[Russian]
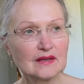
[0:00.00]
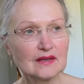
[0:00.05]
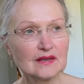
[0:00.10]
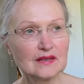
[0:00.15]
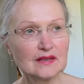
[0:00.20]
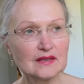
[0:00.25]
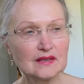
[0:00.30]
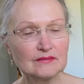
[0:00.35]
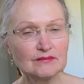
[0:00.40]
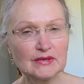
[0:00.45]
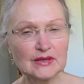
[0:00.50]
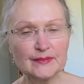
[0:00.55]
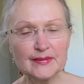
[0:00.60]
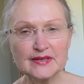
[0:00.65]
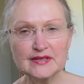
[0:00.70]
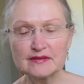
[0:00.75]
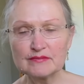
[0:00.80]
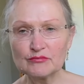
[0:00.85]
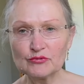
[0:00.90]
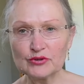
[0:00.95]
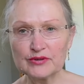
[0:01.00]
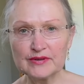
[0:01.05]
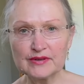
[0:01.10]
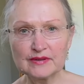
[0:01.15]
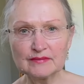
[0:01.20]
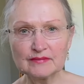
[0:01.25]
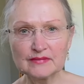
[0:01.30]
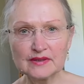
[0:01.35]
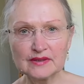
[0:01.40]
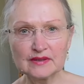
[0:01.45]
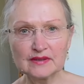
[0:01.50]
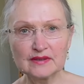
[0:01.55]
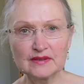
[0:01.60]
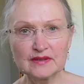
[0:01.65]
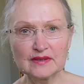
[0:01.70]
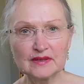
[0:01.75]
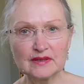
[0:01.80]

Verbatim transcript: И мы посмотрим а,